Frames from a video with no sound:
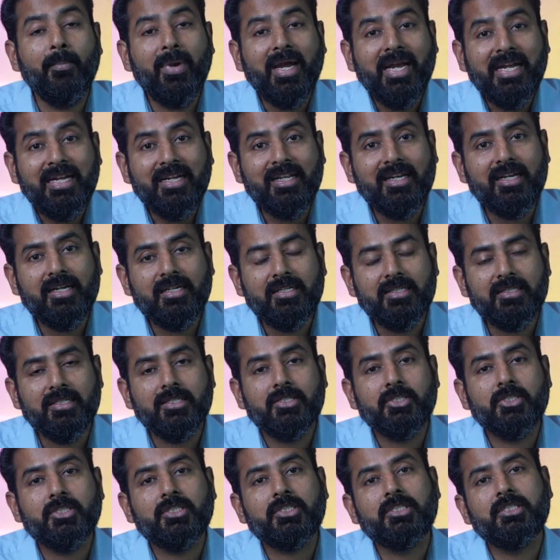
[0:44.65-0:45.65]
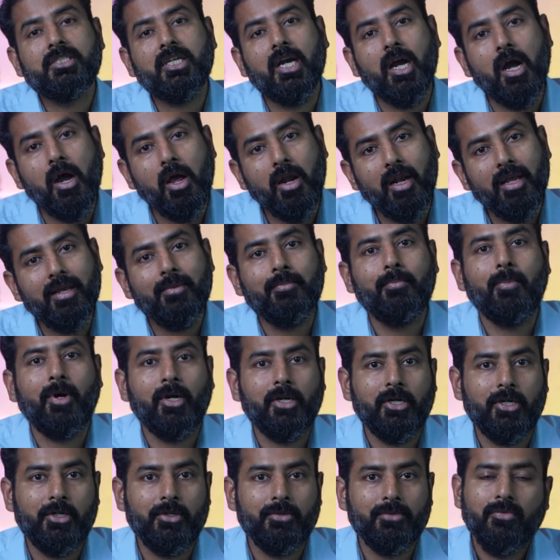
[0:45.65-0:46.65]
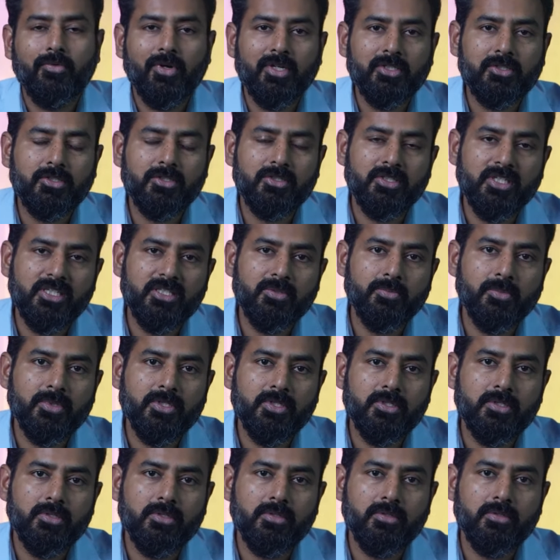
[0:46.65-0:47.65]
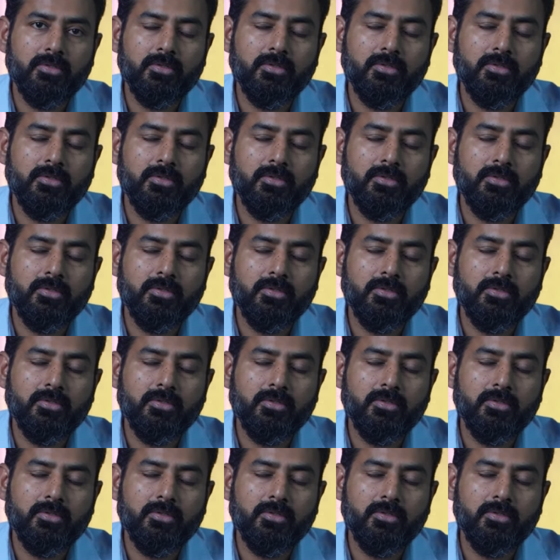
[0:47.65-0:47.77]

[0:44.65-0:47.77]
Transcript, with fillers: మెయింటెనెన్స్ చాలా ఇంపార్టెంట్ ఫస్ట్ సిక్స్ మంత్స్